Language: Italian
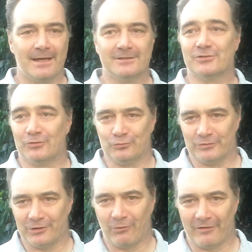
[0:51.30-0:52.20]
sono
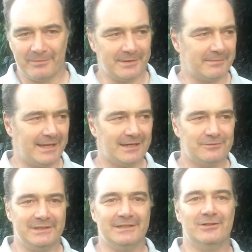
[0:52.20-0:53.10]
tutte nuove per me
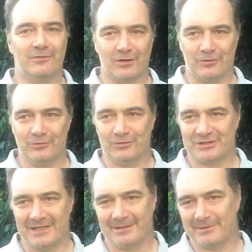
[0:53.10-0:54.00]
quindi dovrò
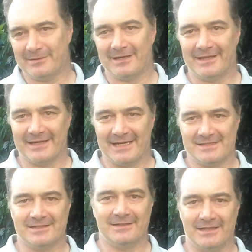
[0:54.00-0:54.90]
conoscere prima le
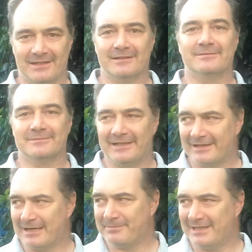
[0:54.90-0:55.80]
ragazze e, e
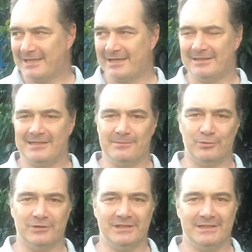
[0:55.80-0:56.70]
capire che
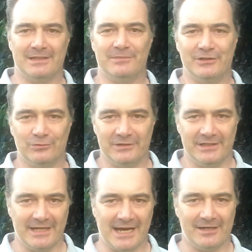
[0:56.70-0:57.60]
tipo di
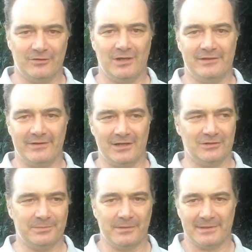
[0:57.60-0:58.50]
abitudini hanno a livello
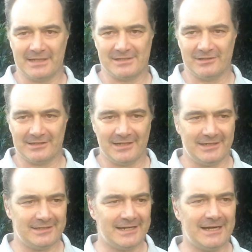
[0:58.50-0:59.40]
di preparazione
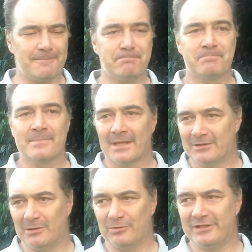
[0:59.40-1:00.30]
atletica
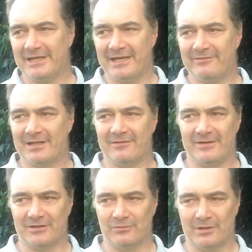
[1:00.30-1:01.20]
dopodiché verrà
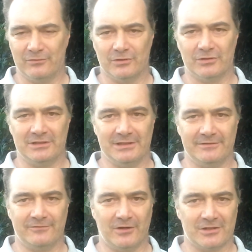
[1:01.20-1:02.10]
fatto un lavoro di
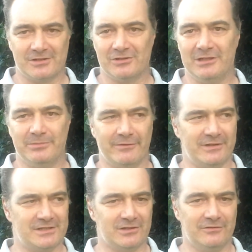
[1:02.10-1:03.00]
rinforzo e di
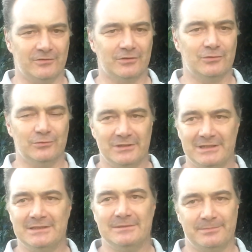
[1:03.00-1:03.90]
prevenzione infortuni